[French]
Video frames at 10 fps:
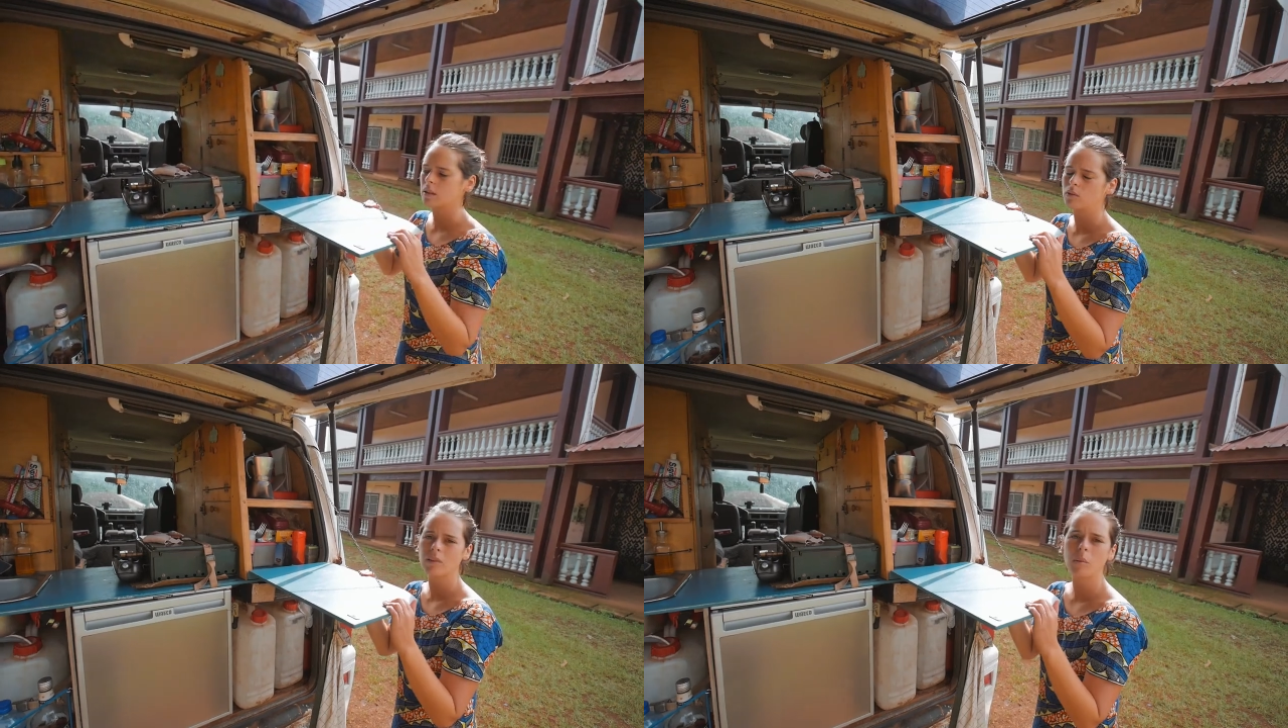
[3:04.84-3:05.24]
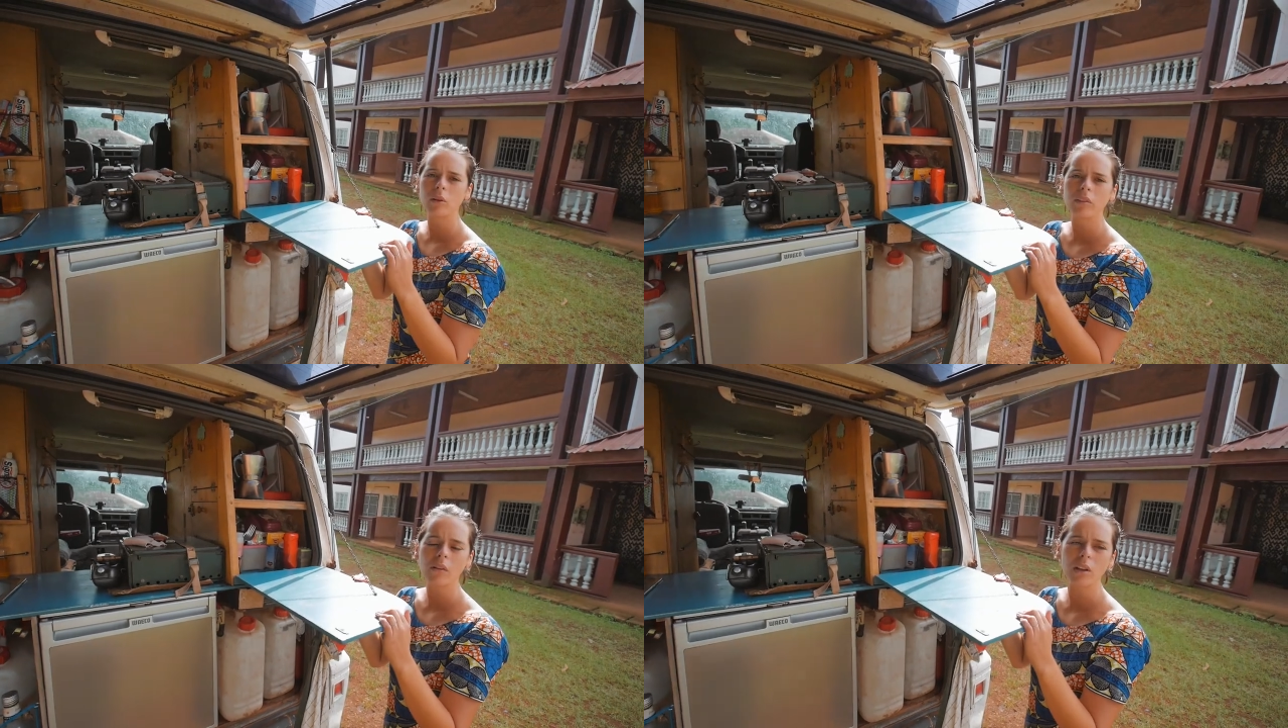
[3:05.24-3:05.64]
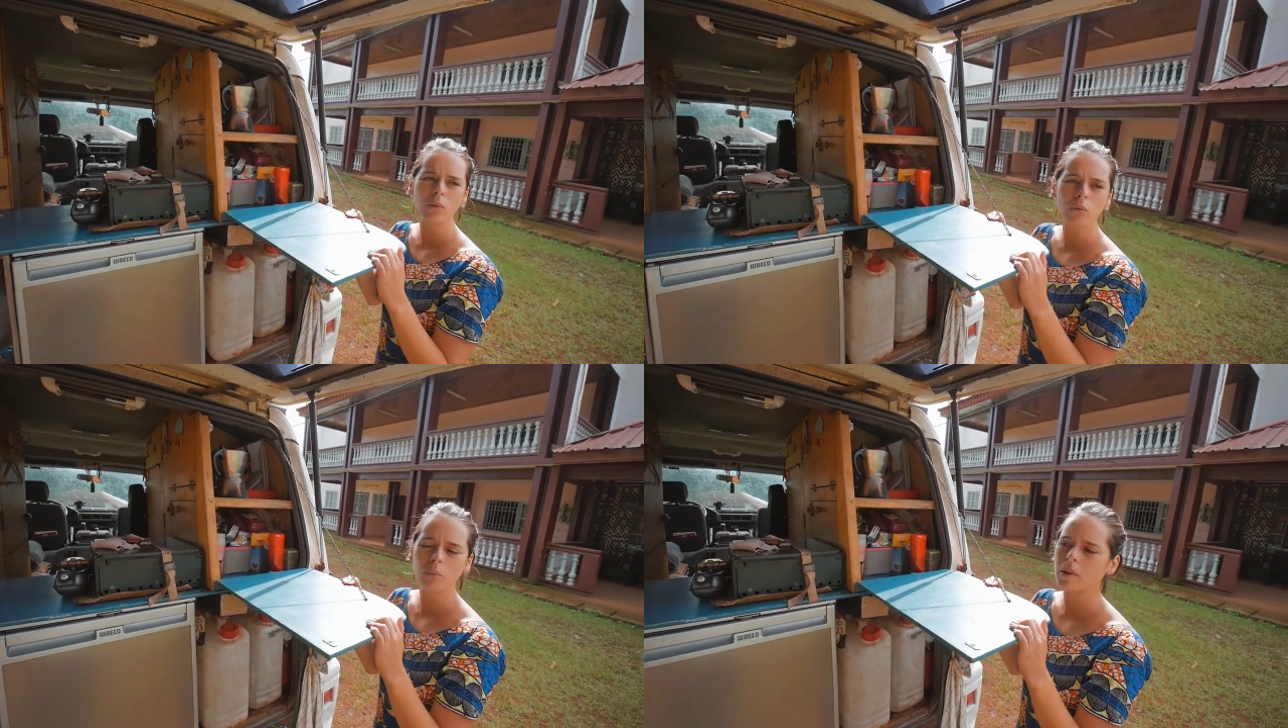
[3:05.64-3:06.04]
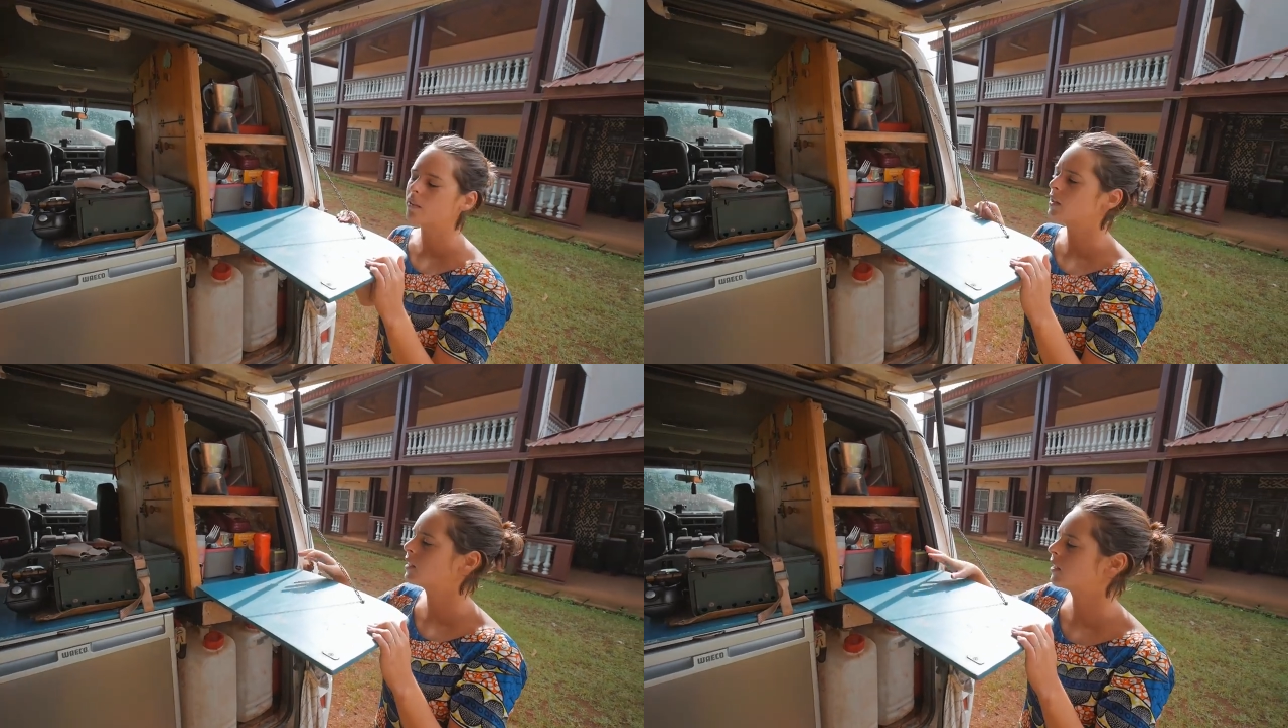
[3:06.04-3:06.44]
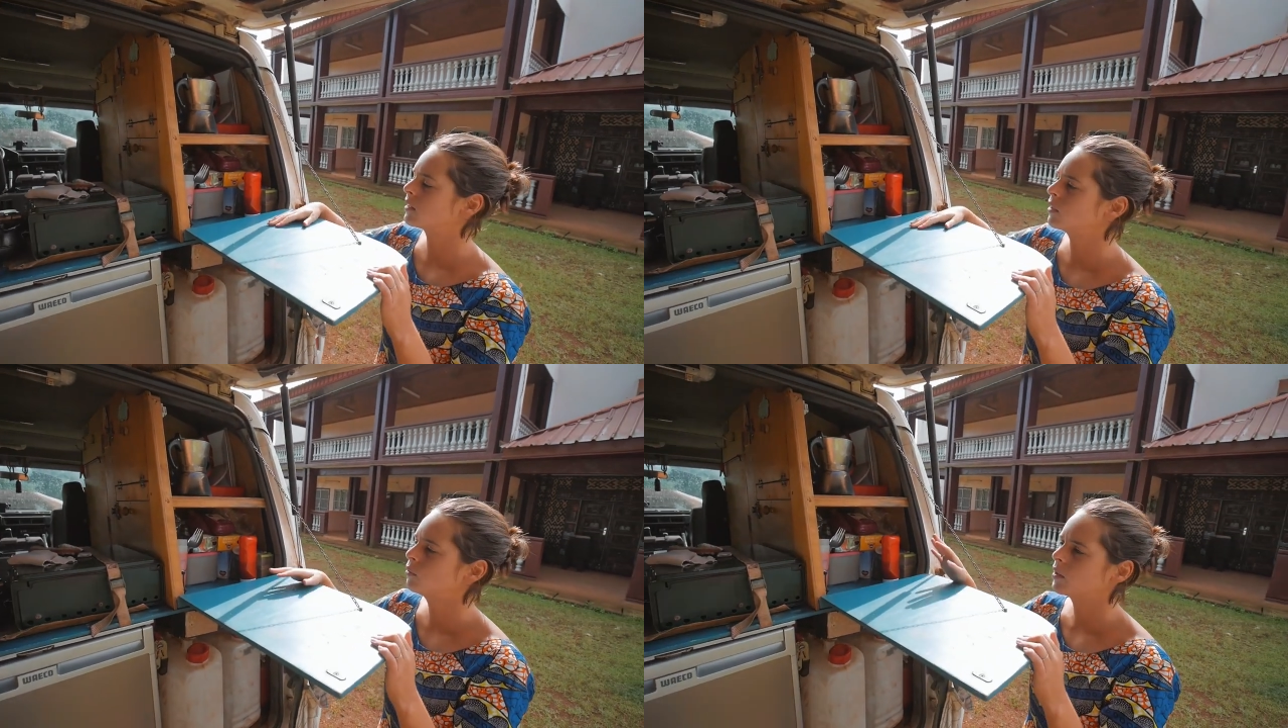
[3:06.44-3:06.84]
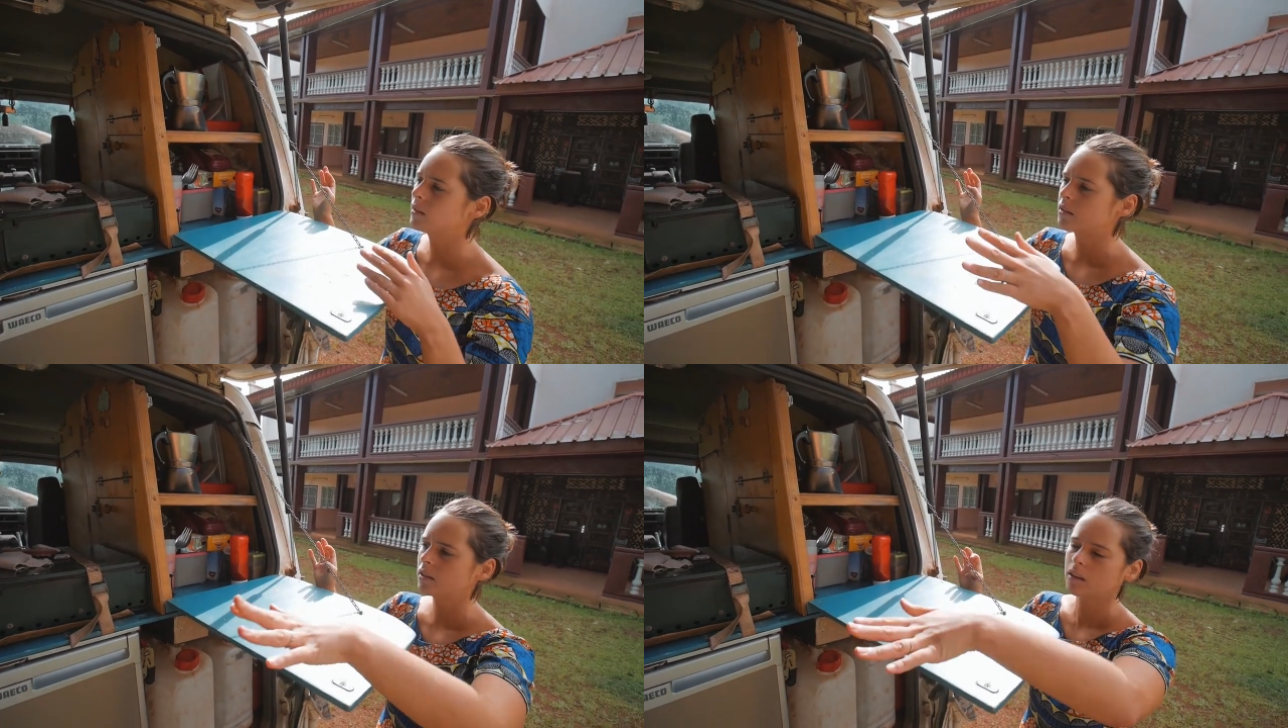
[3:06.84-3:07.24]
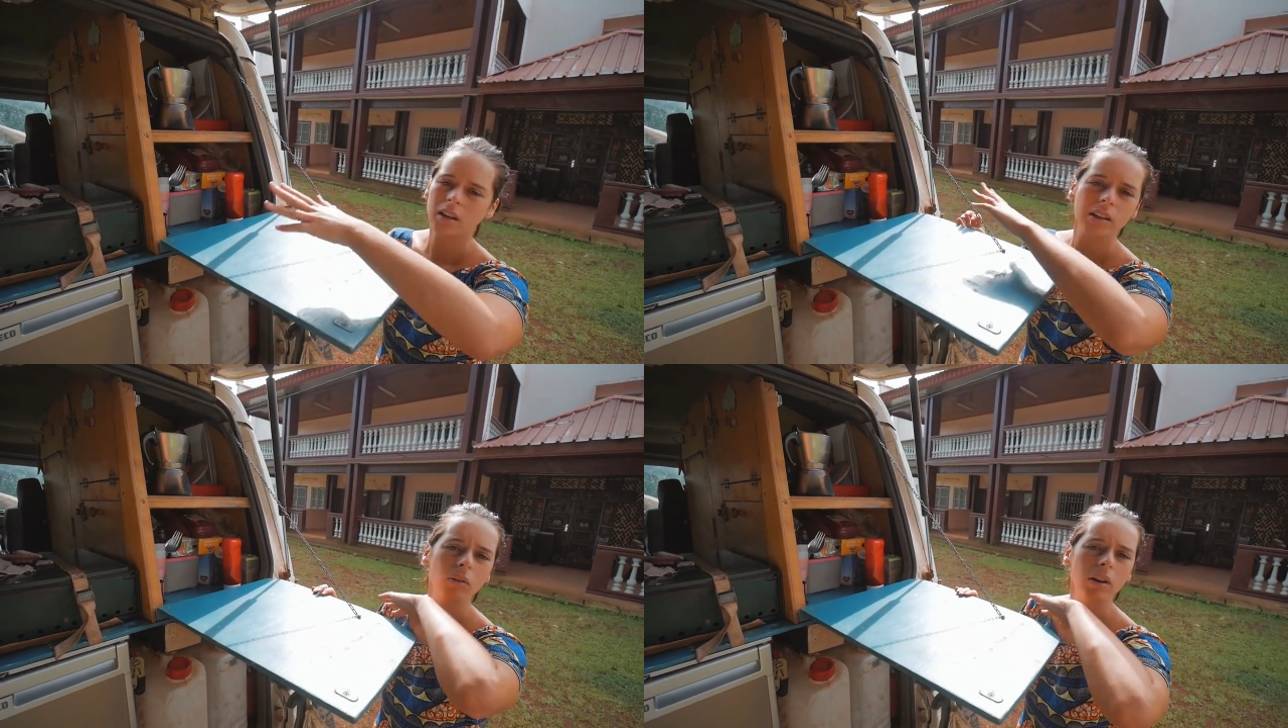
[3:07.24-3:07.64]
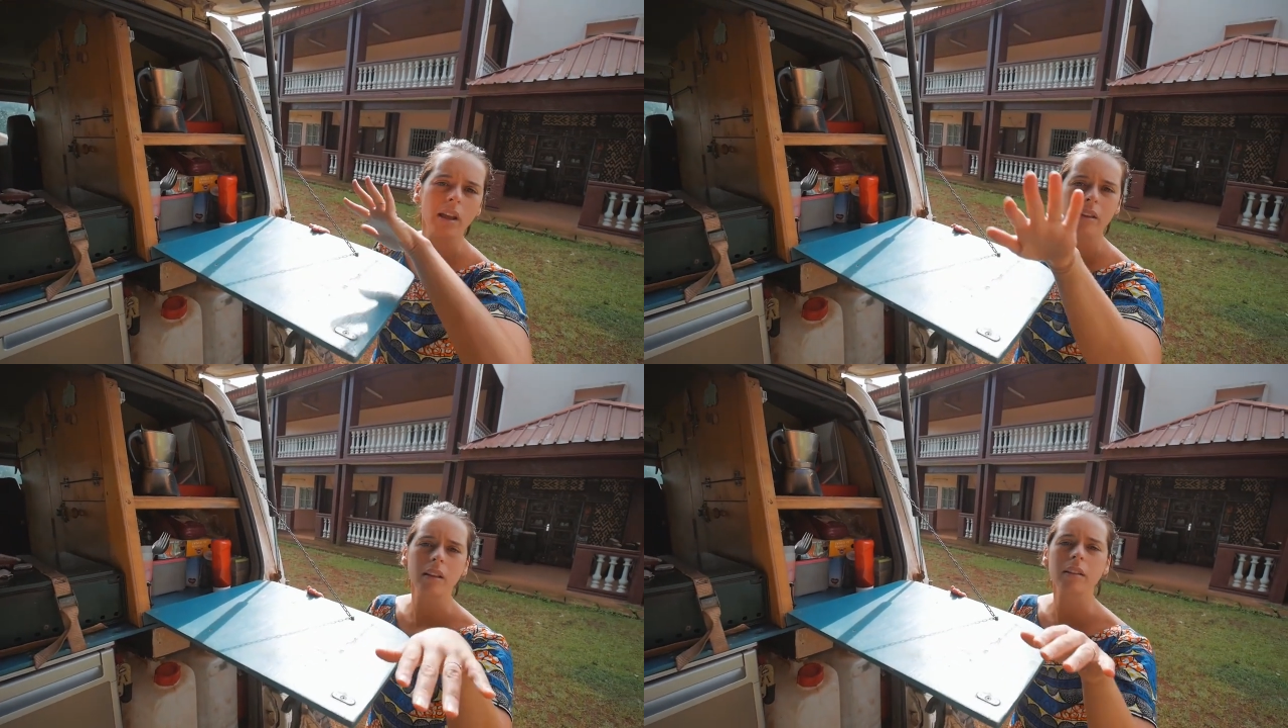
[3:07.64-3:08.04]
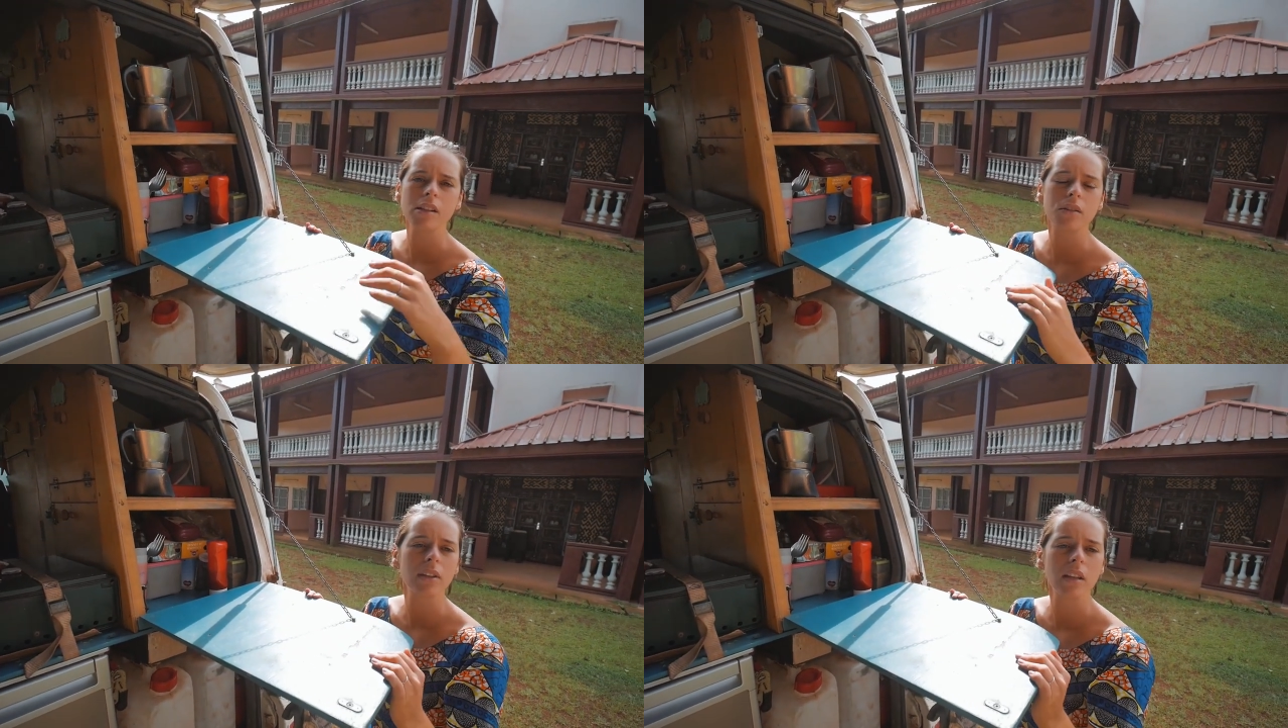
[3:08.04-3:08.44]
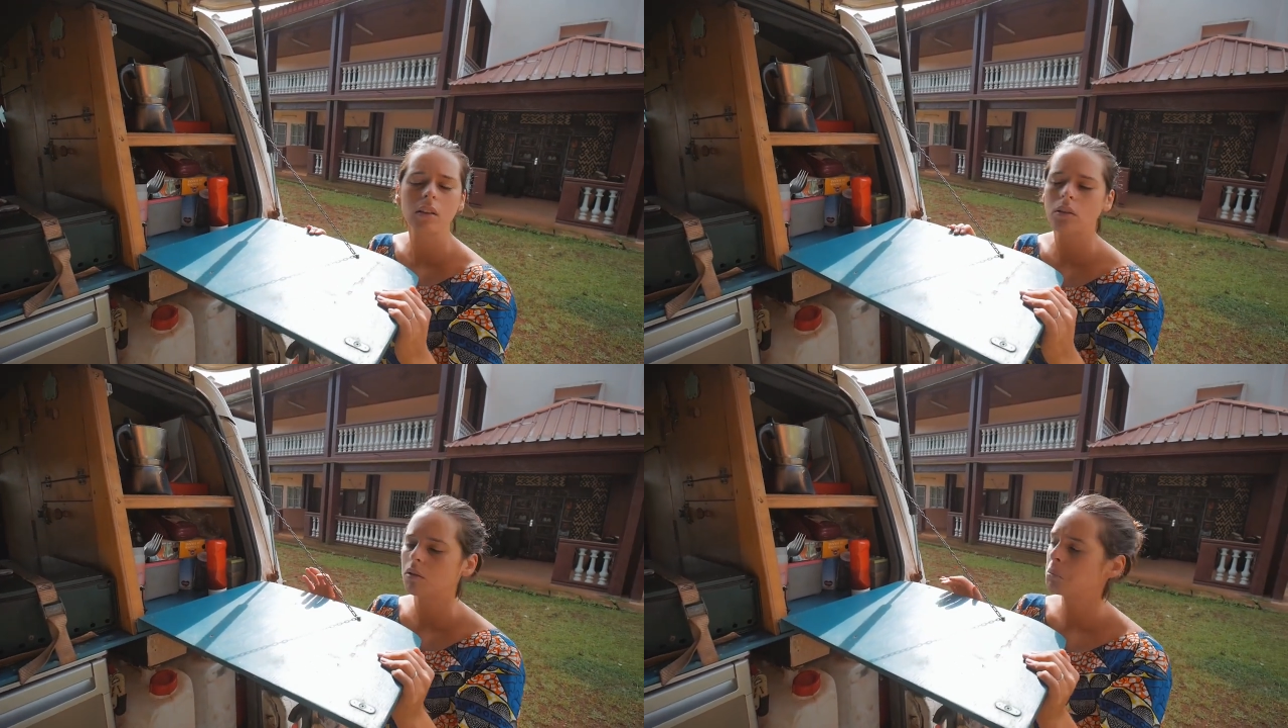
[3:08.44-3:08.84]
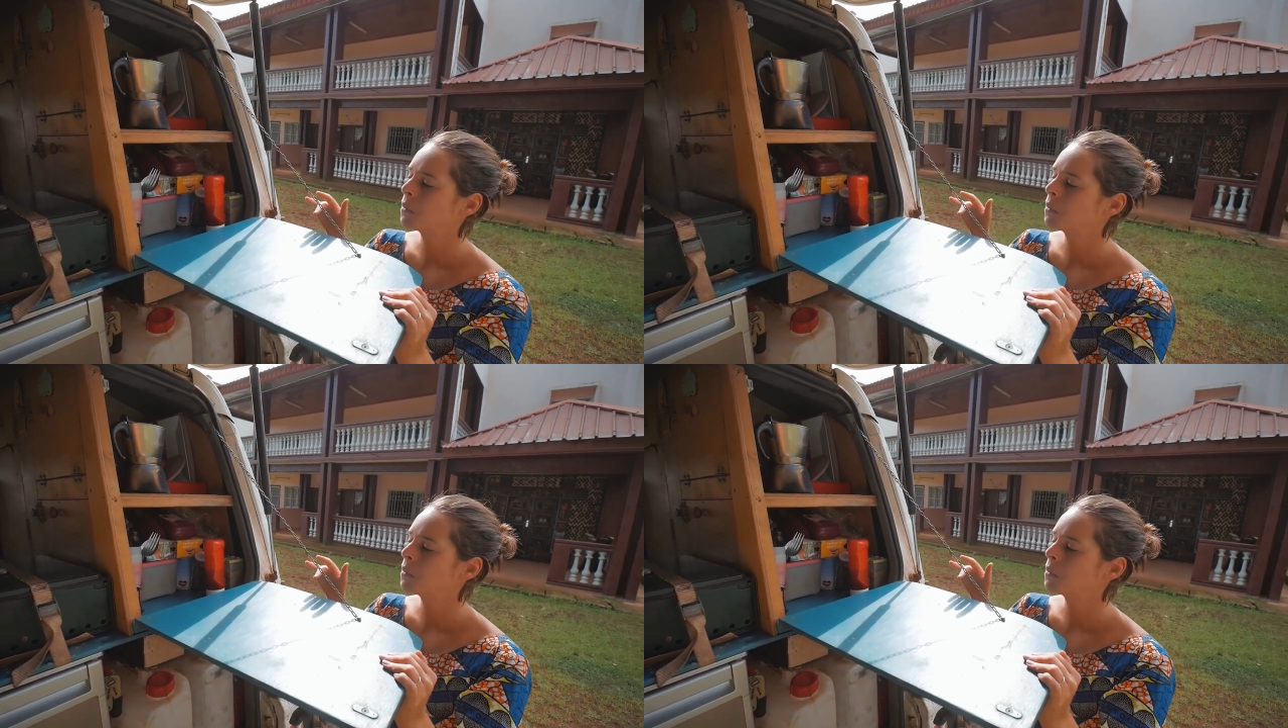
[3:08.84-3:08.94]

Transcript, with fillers: ça nous fait un plan de travail, donc on met la vaisselle à s'égoutter ici, elle est dans l'air, ça sèche vite,